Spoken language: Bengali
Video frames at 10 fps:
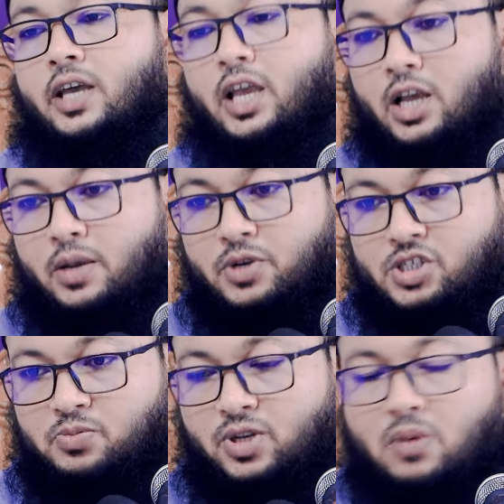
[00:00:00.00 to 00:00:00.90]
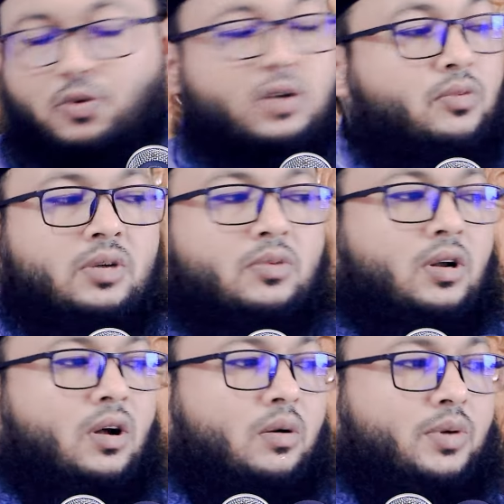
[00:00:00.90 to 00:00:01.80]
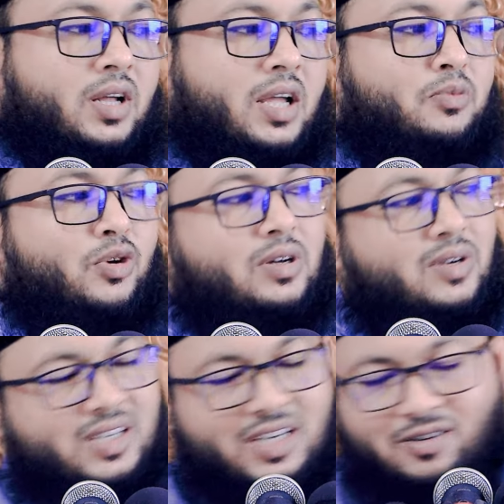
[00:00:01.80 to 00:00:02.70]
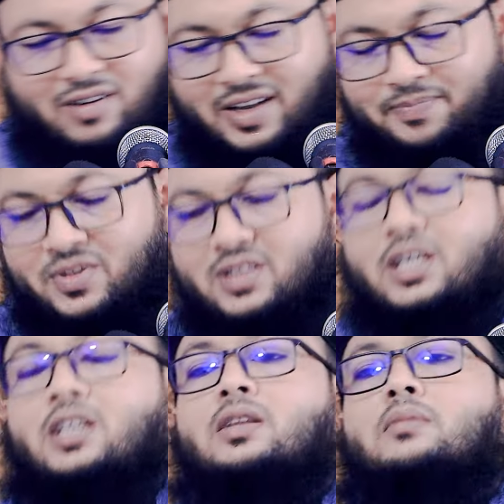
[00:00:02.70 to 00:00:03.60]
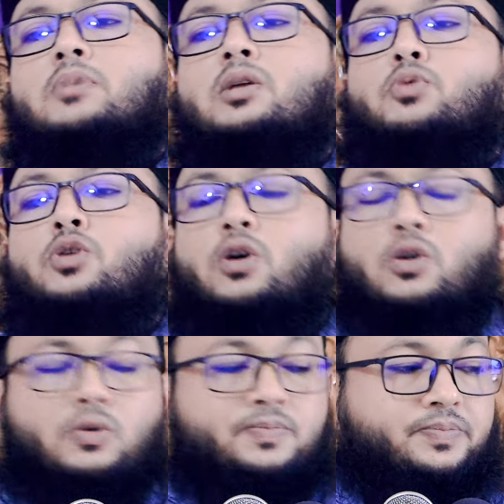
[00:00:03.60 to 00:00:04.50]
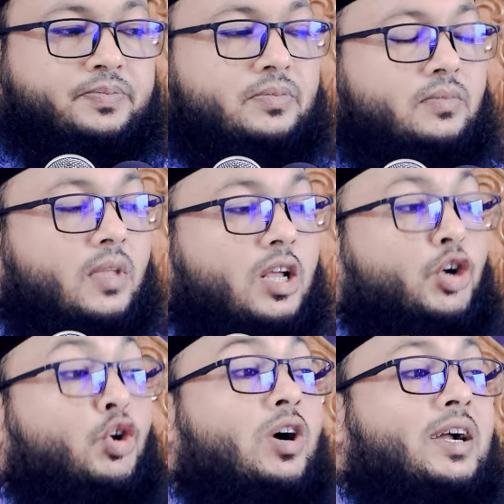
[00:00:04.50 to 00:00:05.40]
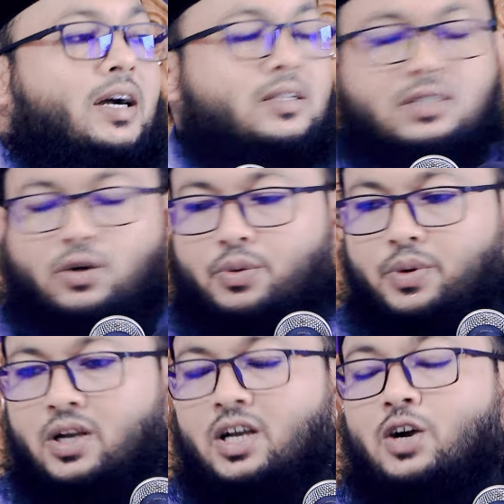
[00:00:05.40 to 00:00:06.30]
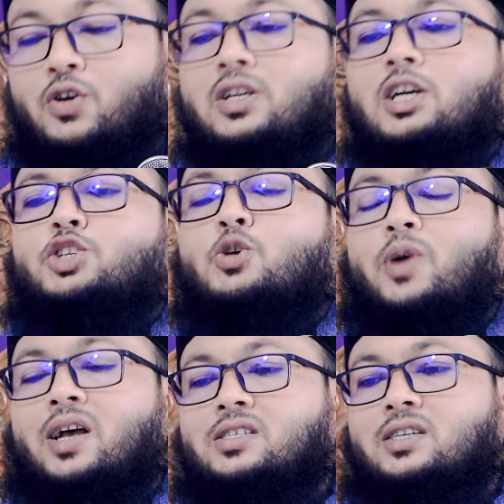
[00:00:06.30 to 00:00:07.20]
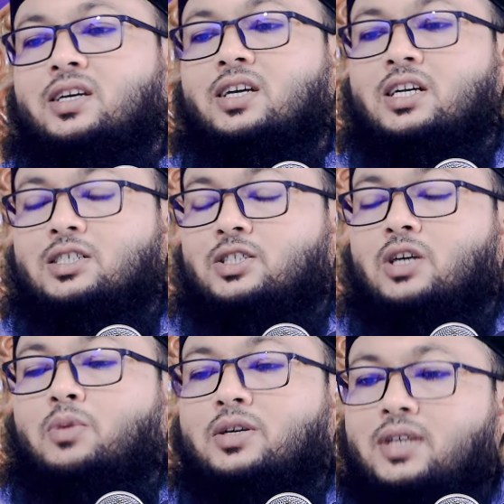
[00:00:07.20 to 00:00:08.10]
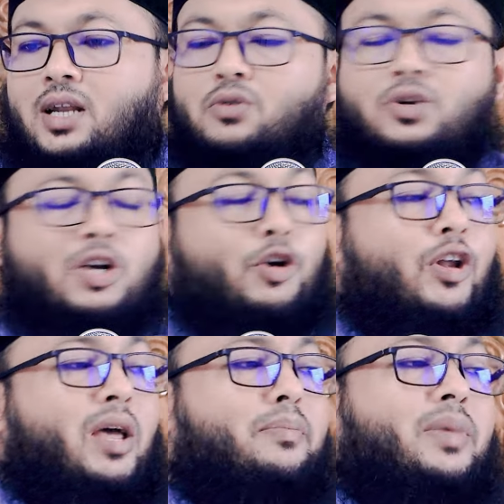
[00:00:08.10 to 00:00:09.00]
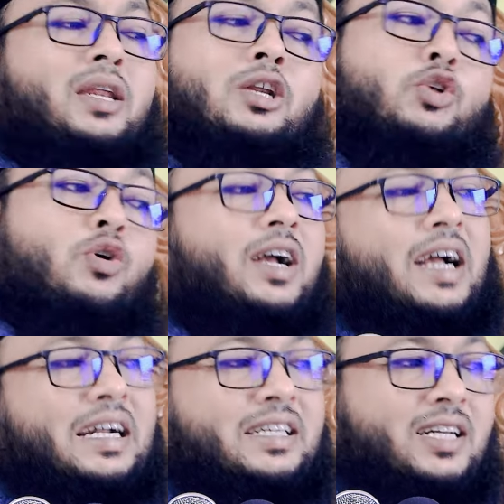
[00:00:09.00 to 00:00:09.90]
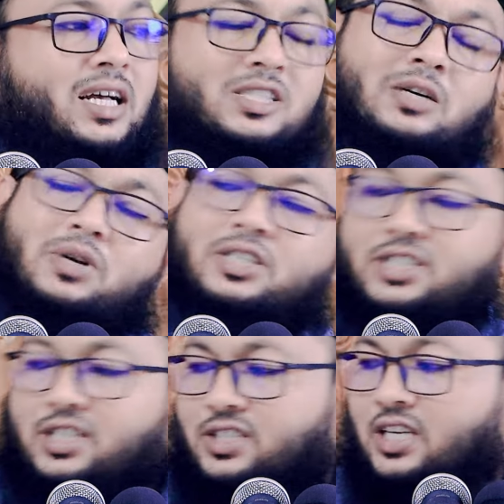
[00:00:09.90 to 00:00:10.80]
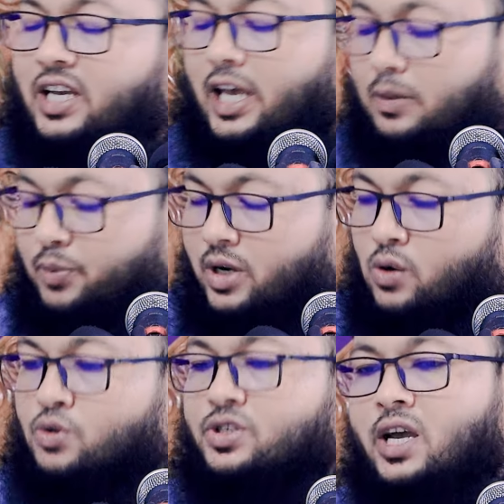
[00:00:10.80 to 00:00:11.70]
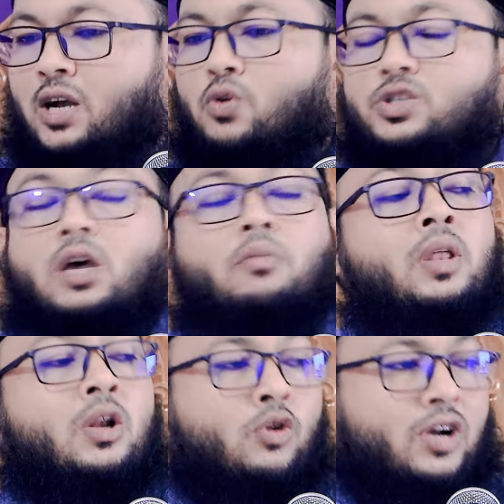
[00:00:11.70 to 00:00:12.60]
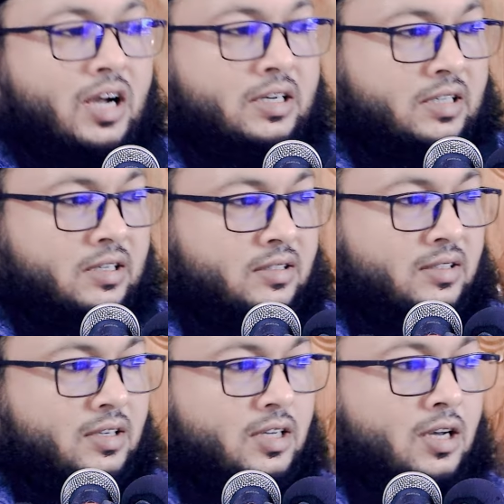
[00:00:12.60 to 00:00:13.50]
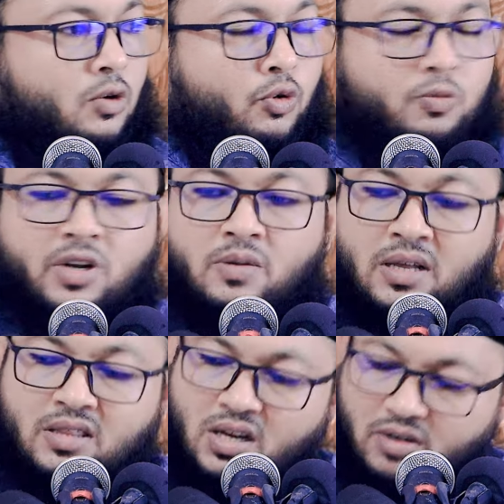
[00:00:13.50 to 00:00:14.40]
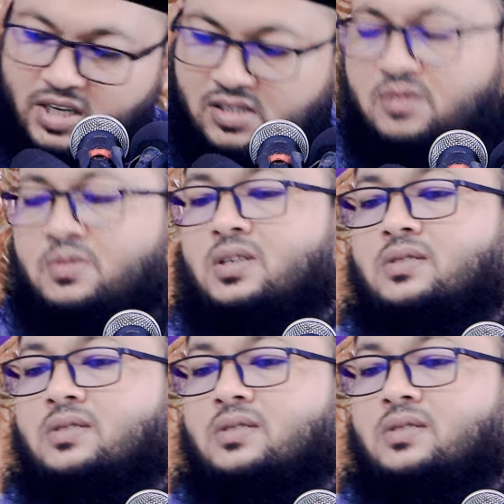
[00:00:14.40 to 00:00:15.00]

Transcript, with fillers: এই বিসমিল্লাহ মনে মনে বললে হবে না এই ভুলটা অনেকে করে তিন নাম্বার ভুল হলো রক কাটতে হবে অনেক সময় আছে জবাই তাড়াহুড়া করে মেন রক কাটে না জবাই শেষ এরপরে কোসায়া কোসায়া মেন রক কাটে কুরবানি বাতিল হয়ে যায়